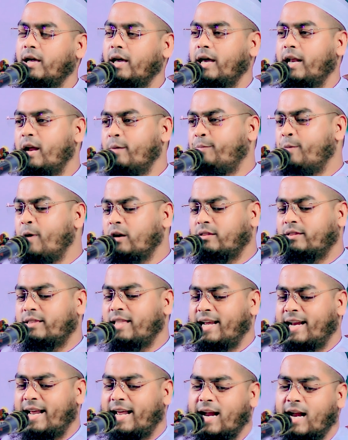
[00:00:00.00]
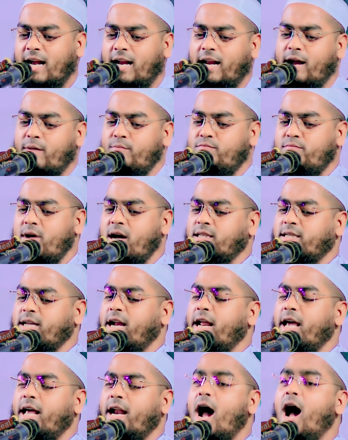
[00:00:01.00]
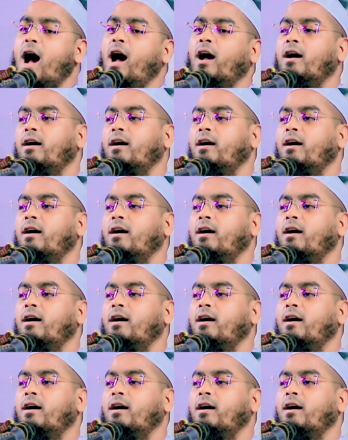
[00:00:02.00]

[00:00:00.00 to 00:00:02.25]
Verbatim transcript: এরে পর্দা নারায়ণের আম্মা জানেরা